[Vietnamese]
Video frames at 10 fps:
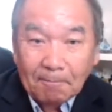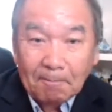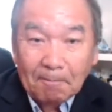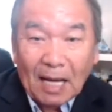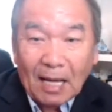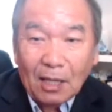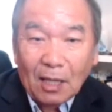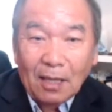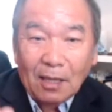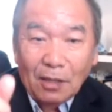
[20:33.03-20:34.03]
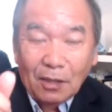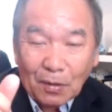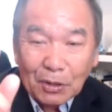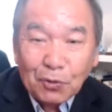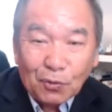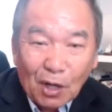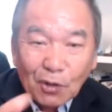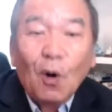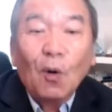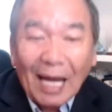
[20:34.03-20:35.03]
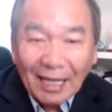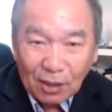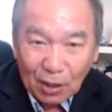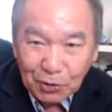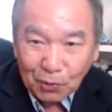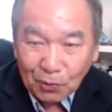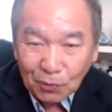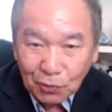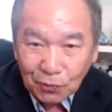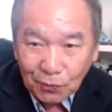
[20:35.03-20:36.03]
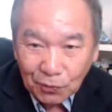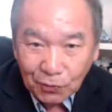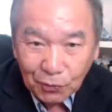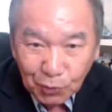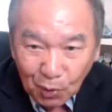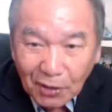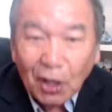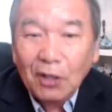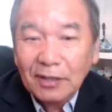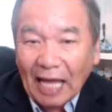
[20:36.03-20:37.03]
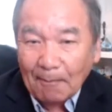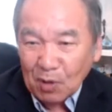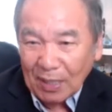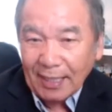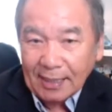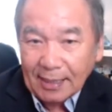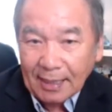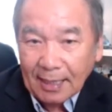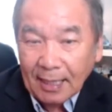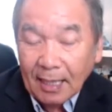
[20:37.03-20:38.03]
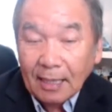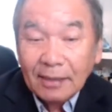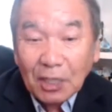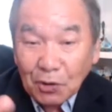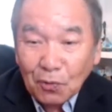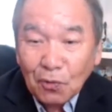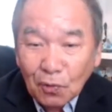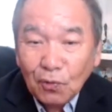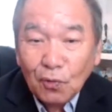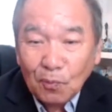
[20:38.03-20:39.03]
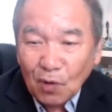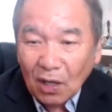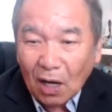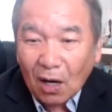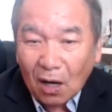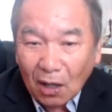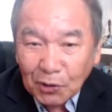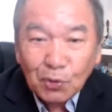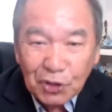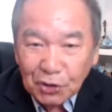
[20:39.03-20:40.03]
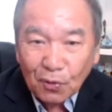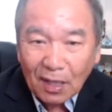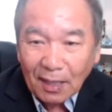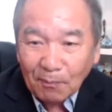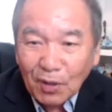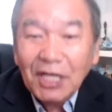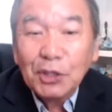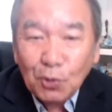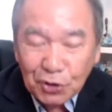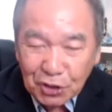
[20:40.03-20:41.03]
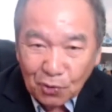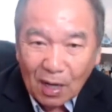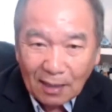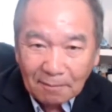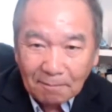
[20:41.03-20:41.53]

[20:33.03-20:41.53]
mà do chủ do cậu lệnh do chủ tua cậu tàn một lý tây nô của mà ở tổ chỉ tua mới ít chỉ tua